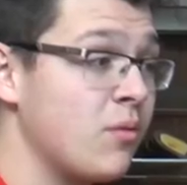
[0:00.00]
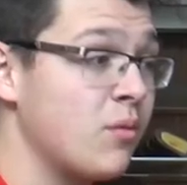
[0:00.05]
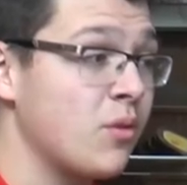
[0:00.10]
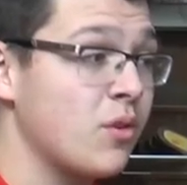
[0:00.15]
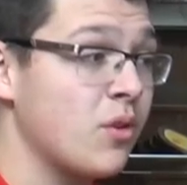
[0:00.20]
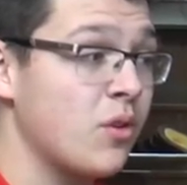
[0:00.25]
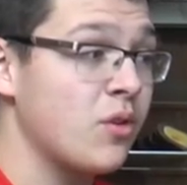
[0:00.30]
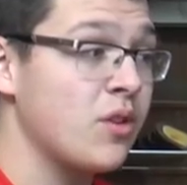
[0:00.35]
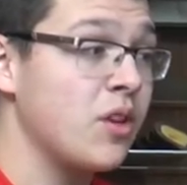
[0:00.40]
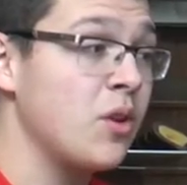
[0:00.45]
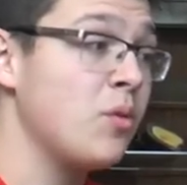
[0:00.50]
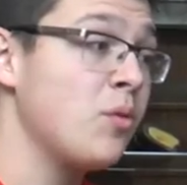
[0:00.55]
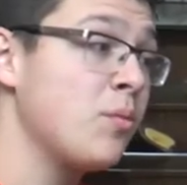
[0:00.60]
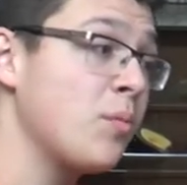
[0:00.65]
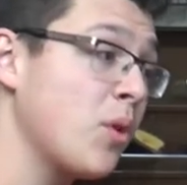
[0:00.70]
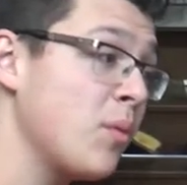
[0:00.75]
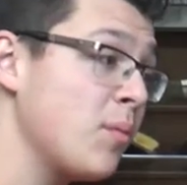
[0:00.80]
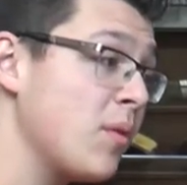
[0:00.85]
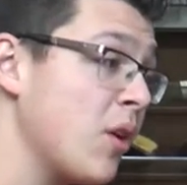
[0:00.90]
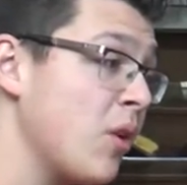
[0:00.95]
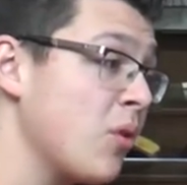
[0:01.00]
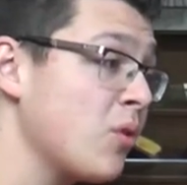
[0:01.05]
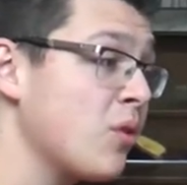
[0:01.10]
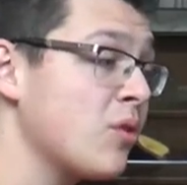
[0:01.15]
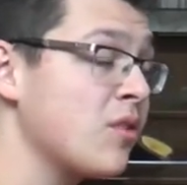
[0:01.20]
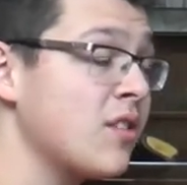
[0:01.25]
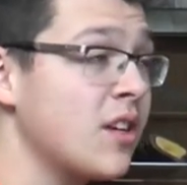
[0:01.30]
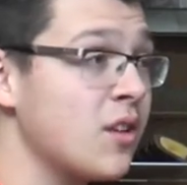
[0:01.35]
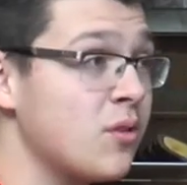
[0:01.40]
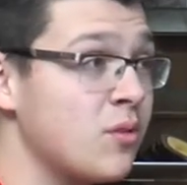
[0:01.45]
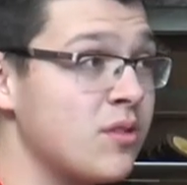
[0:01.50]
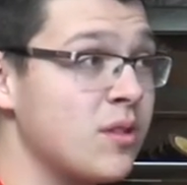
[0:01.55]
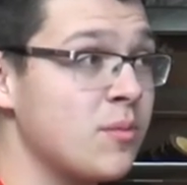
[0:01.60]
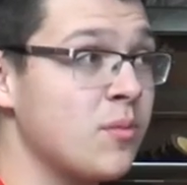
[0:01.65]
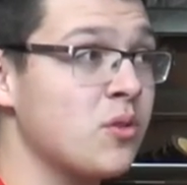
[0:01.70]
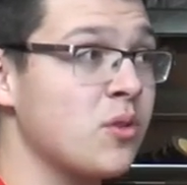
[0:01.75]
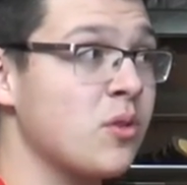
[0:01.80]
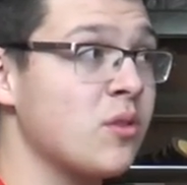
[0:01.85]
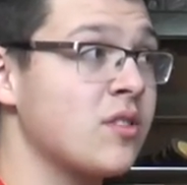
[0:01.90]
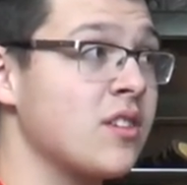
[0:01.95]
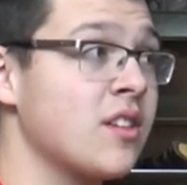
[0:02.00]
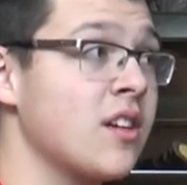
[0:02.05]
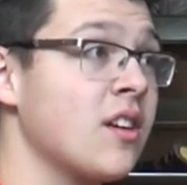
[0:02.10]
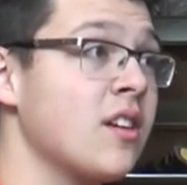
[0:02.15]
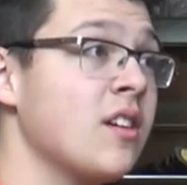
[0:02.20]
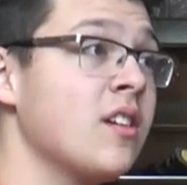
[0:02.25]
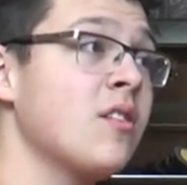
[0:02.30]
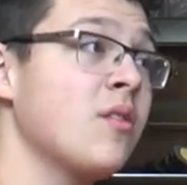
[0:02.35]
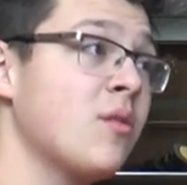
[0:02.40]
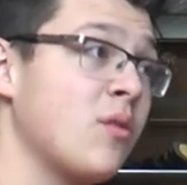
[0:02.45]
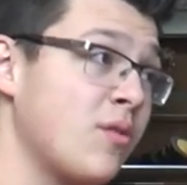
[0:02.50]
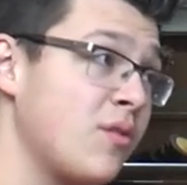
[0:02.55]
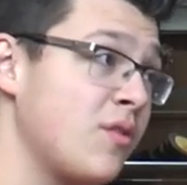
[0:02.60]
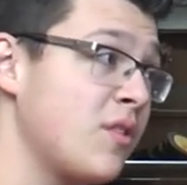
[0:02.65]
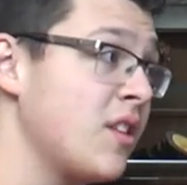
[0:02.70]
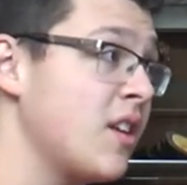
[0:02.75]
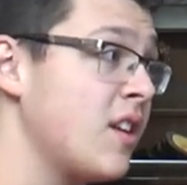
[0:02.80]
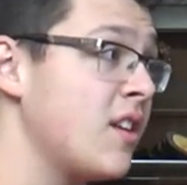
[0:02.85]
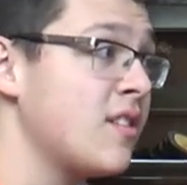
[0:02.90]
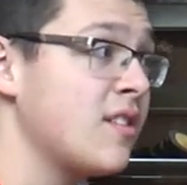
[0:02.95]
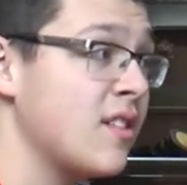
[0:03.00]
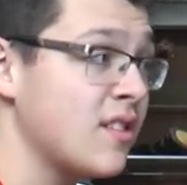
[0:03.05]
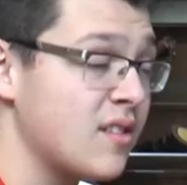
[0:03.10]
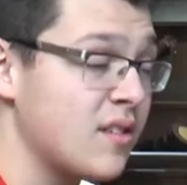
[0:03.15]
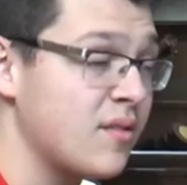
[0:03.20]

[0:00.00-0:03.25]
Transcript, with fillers: Donc euh, il y a eu premier entretien, deuxième entretien, au final ça